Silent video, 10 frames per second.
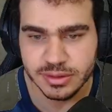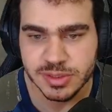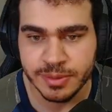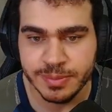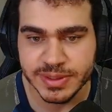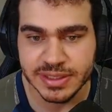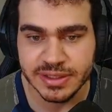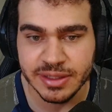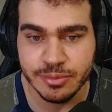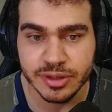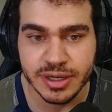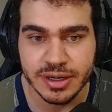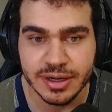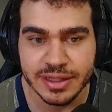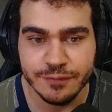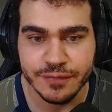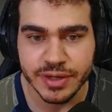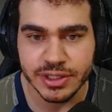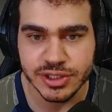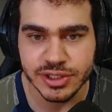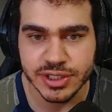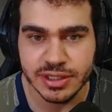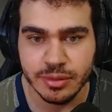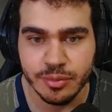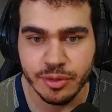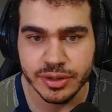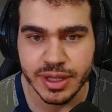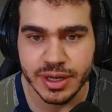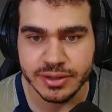para passar dentro da mortalha lá na frente, que aqui tem uma mortalha,